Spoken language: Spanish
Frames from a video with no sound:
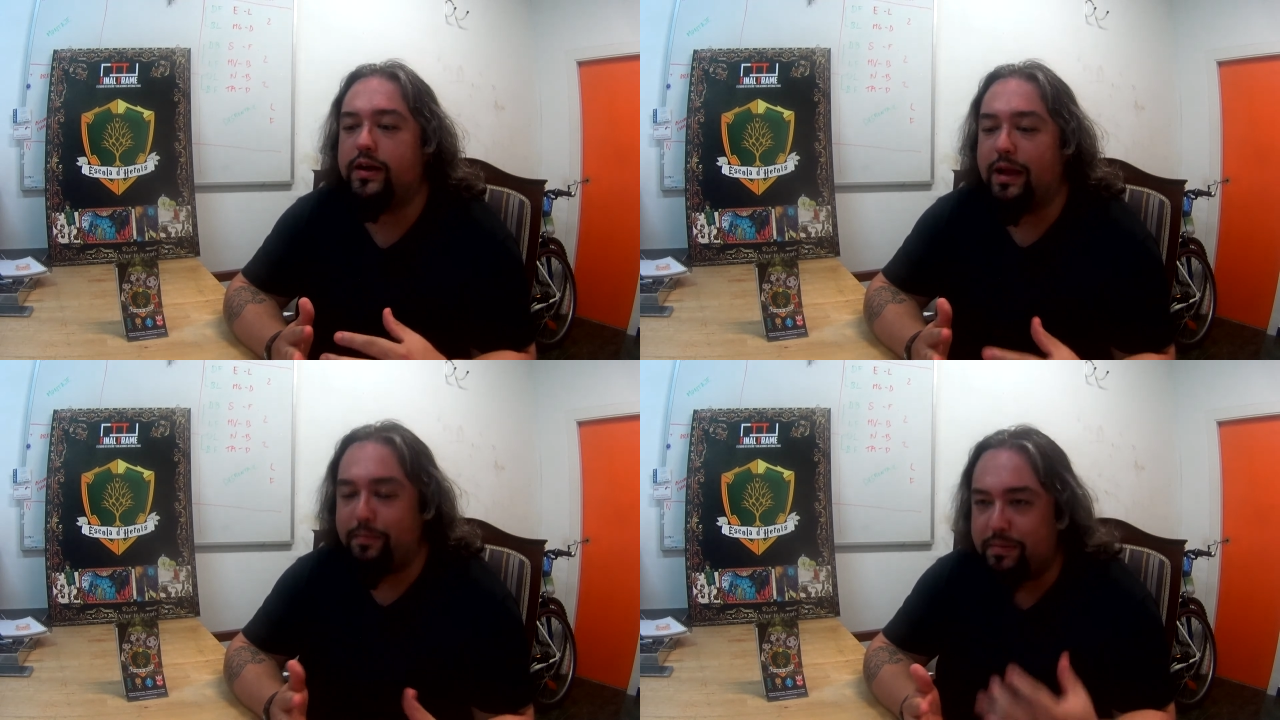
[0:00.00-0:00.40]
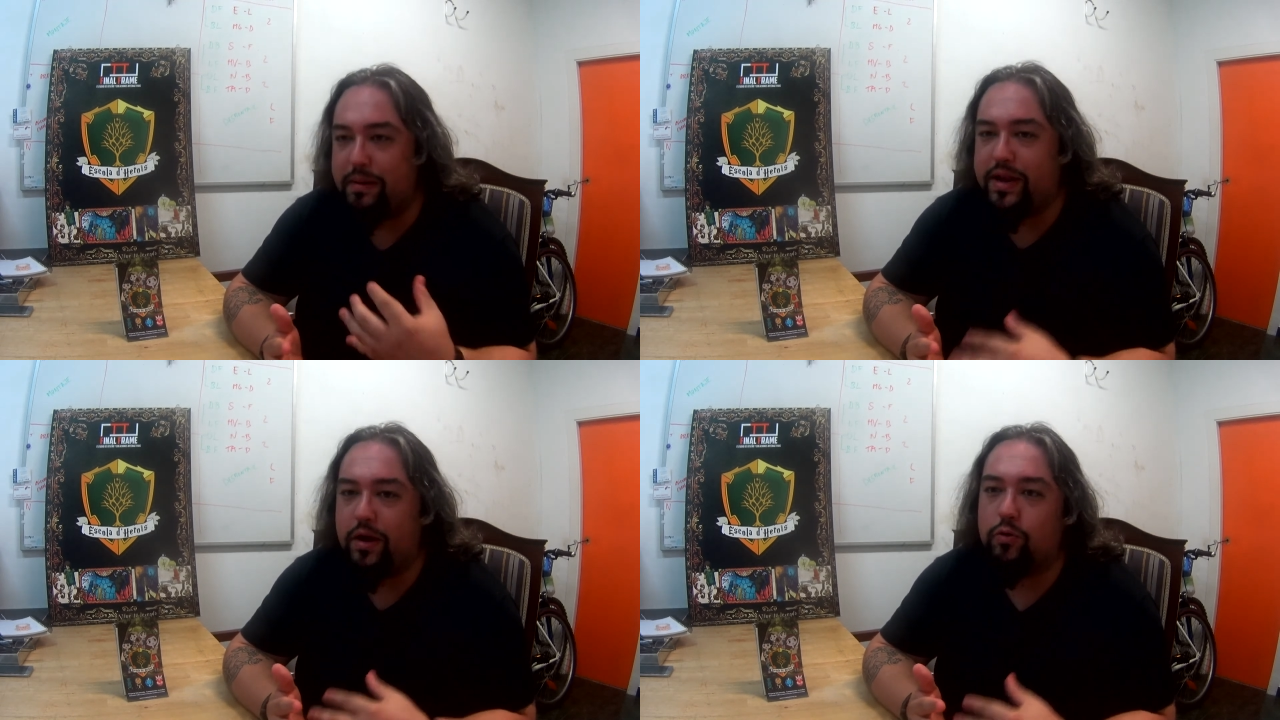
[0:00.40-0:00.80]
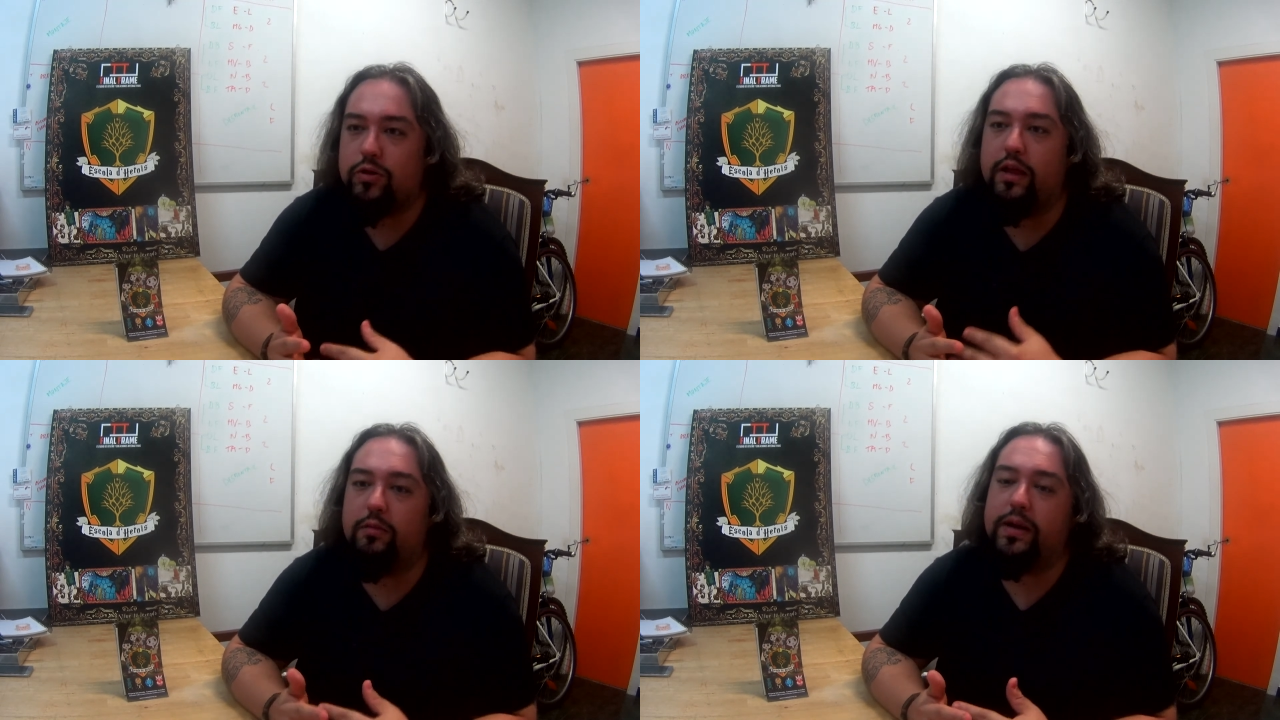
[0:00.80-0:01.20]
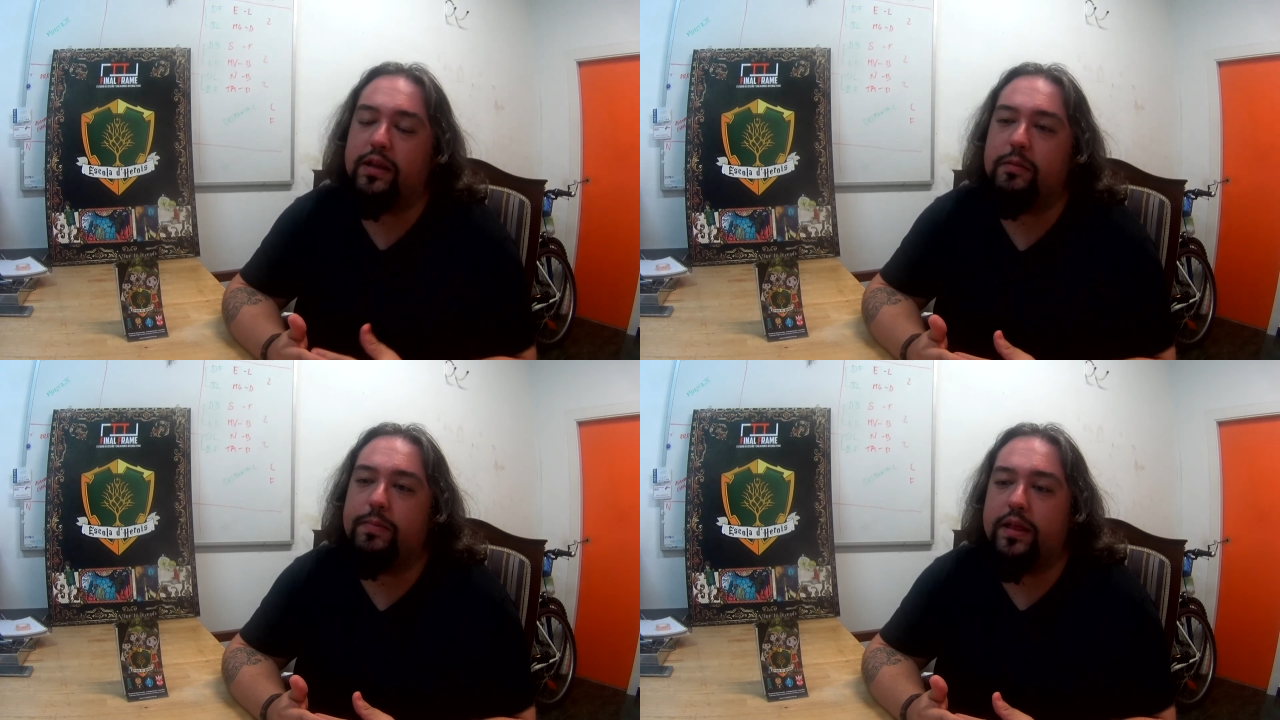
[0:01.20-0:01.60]
que a mí me habría gustado
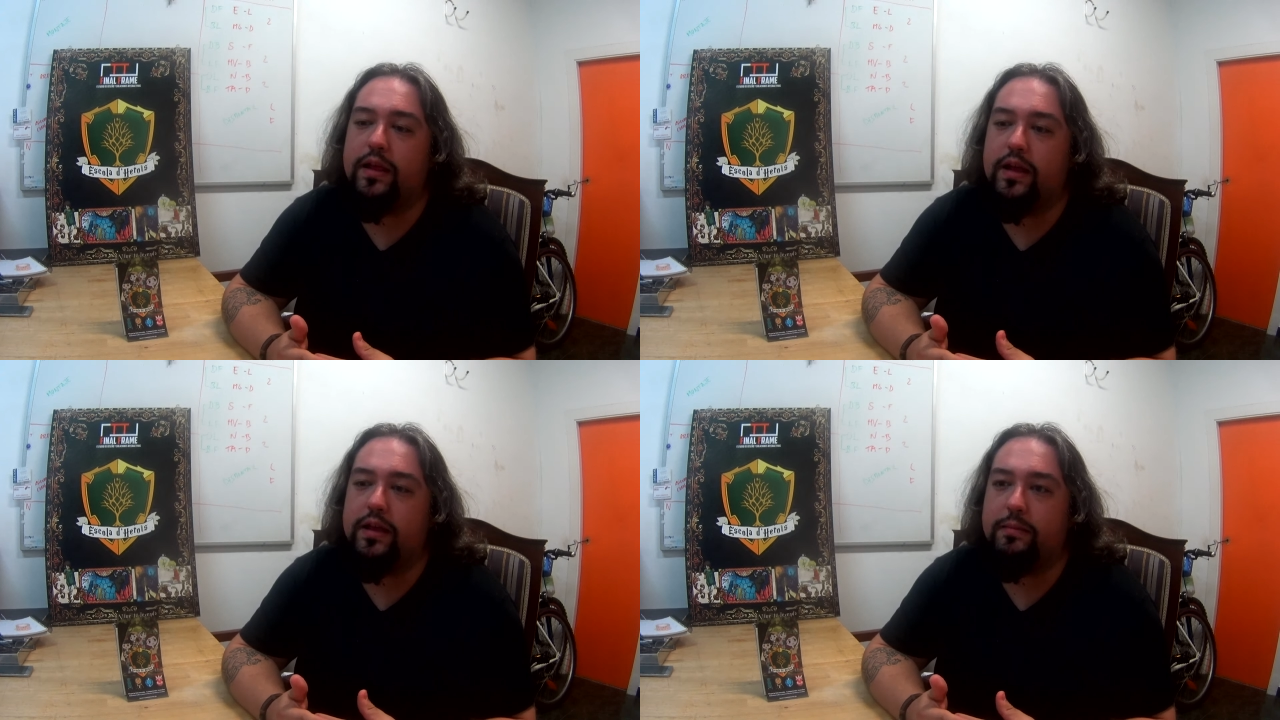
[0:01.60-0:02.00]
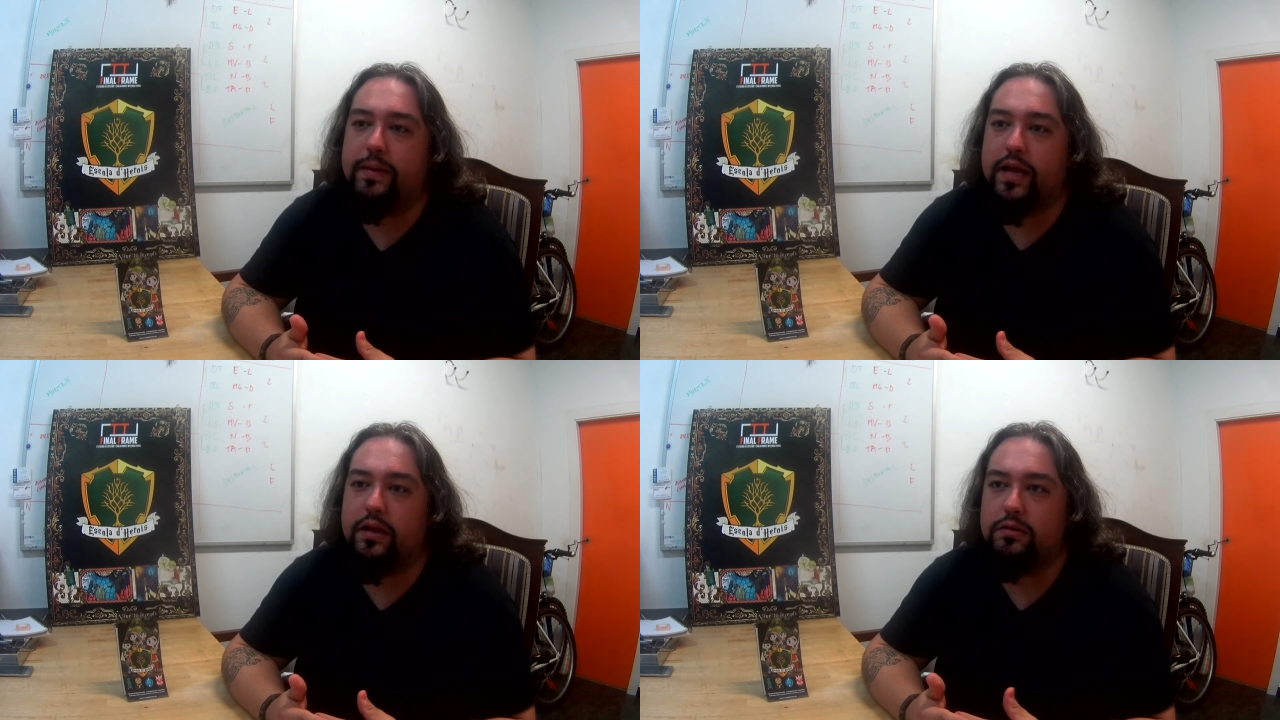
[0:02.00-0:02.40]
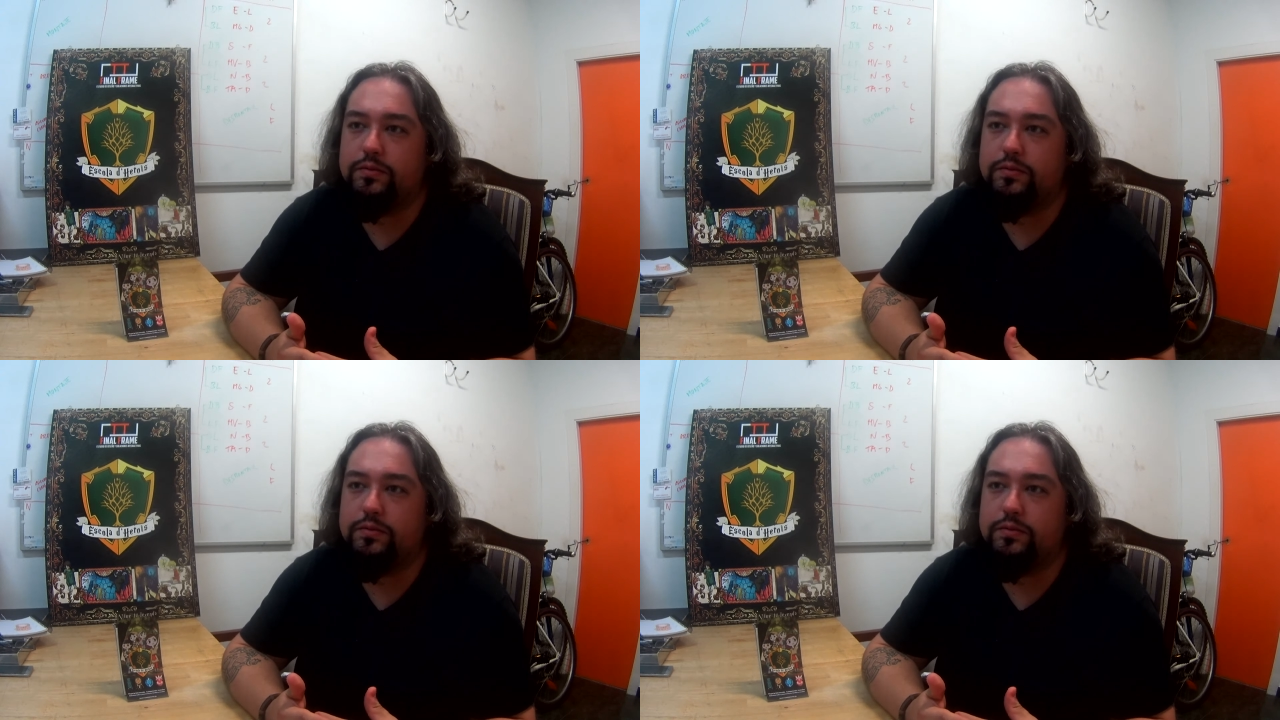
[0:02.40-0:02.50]
participar de, pequeño.